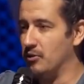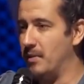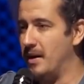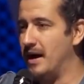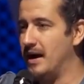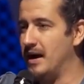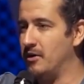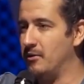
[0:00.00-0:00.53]

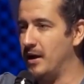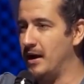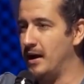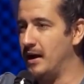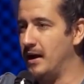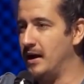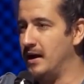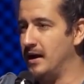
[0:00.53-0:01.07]
Uma,
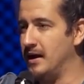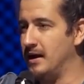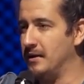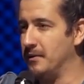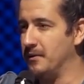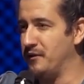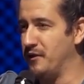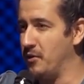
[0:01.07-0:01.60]

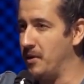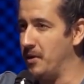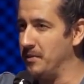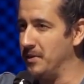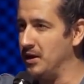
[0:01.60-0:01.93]
uma. Veio uma